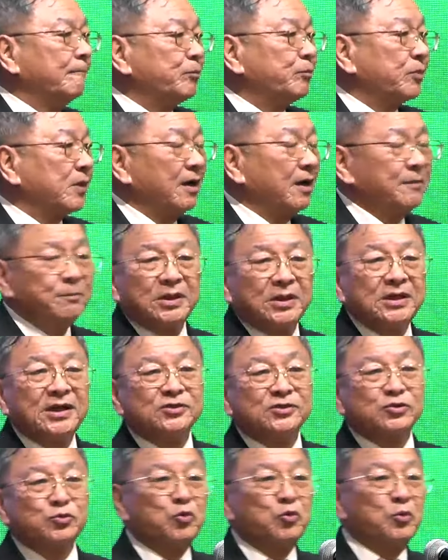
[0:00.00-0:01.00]
นั้นพระเย
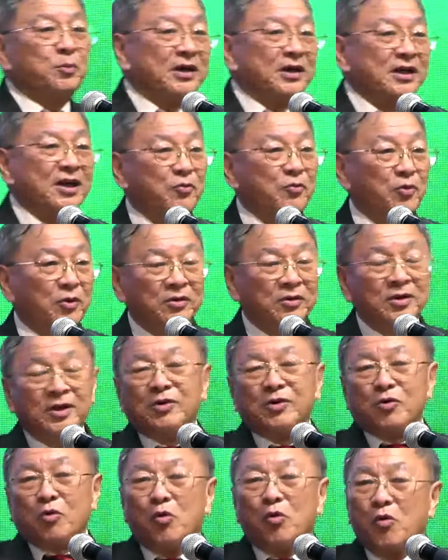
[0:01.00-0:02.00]
ซูไม่ใช่คน
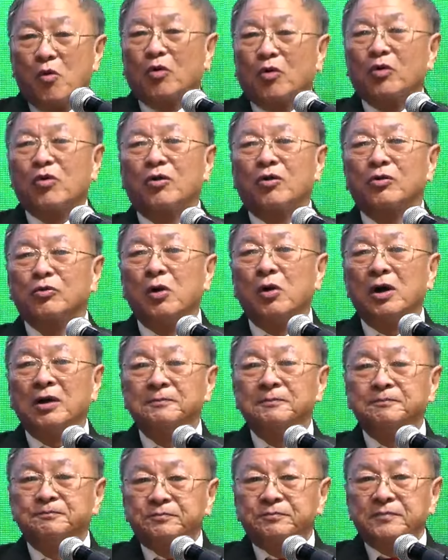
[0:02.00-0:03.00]
โกหกหลอกลวง
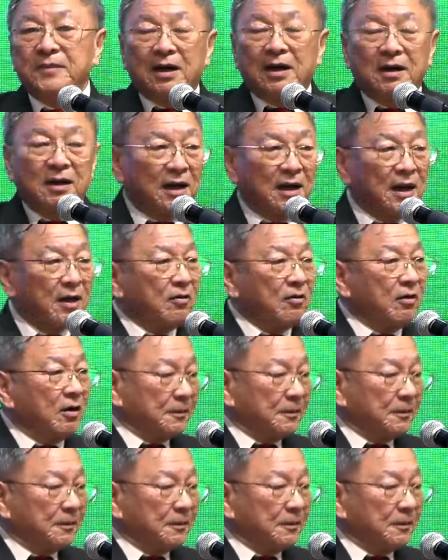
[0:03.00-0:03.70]
และก็